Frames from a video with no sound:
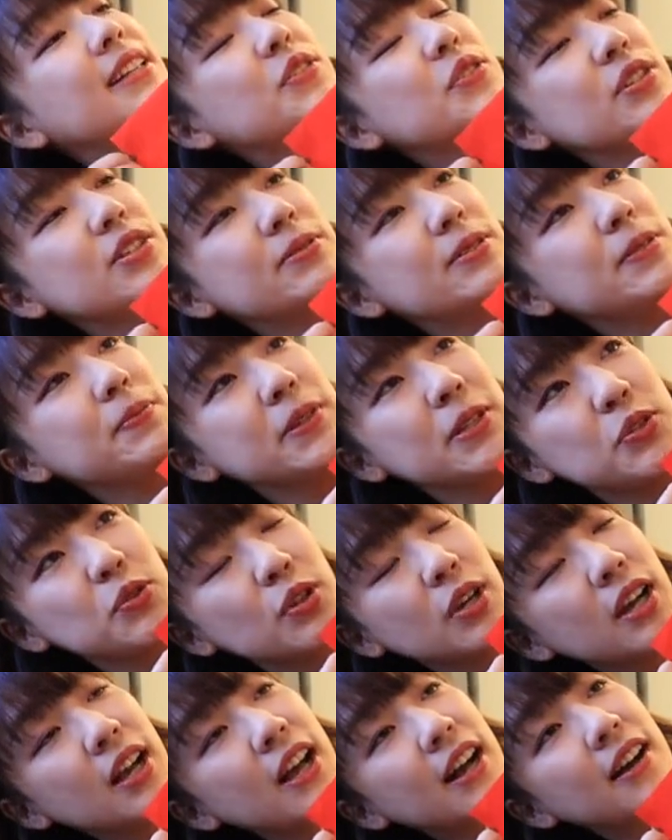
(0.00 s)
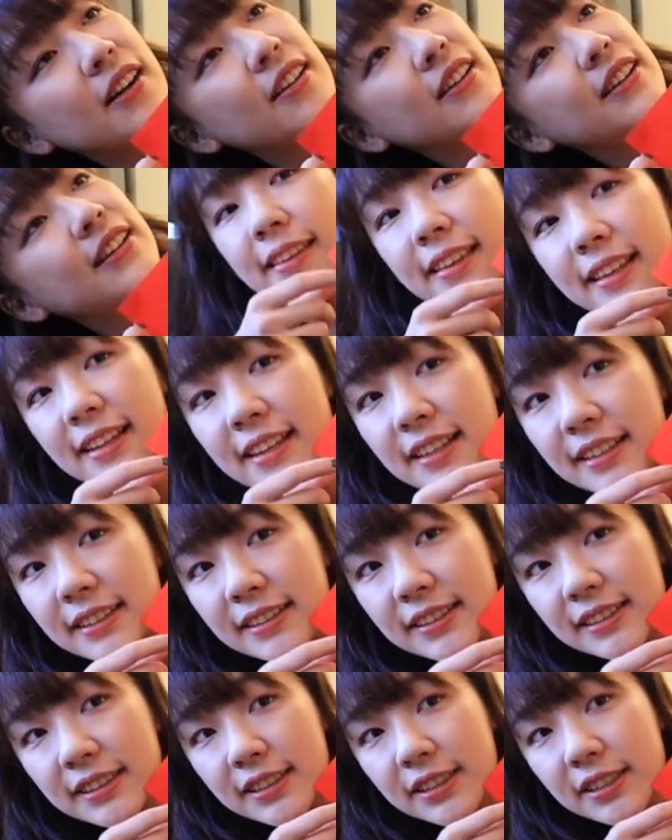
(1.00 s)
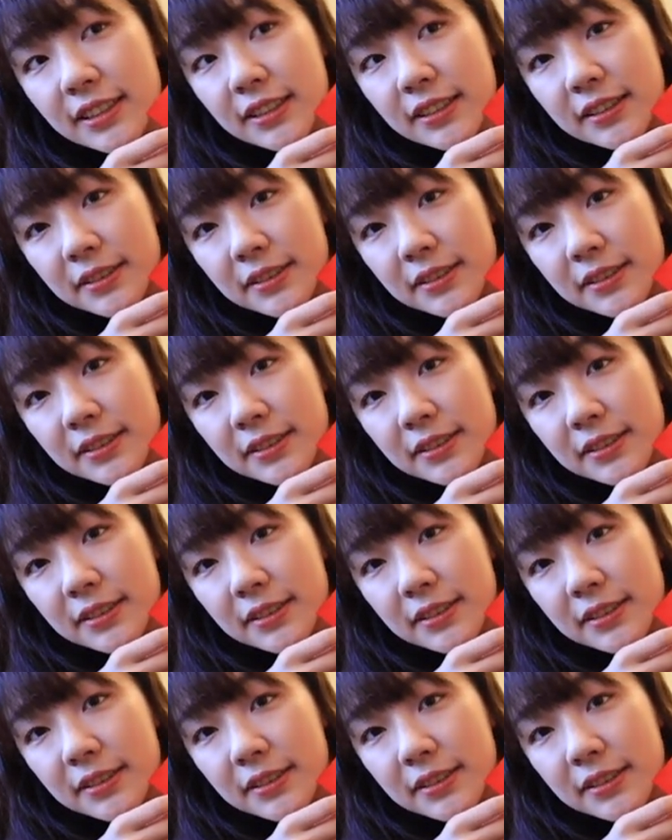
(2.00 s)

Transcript: 你觉得有没有比春好？蛮不错的。